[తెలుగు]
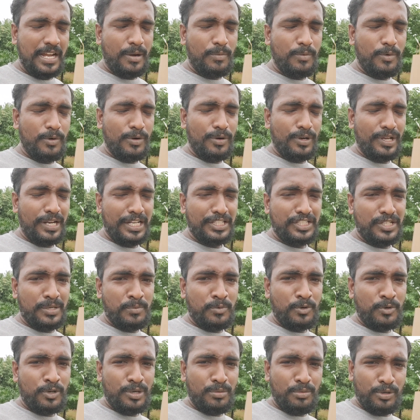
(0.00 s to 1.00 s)
అబ్బో ఇలా
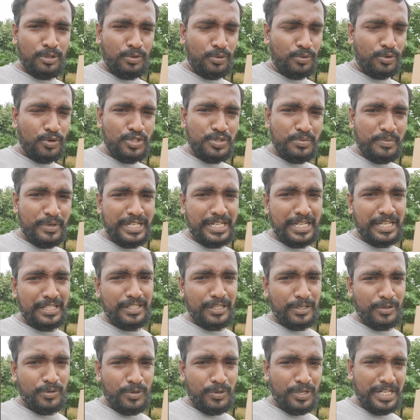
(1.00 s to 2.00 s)
చెప్పుకుంటూ పోతే ఒక రోజు
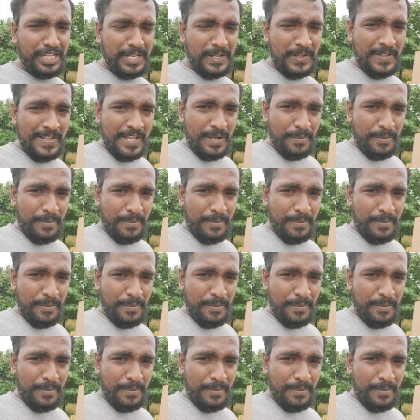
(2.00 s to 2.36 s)
పట్టేద్దాం అనుకోండి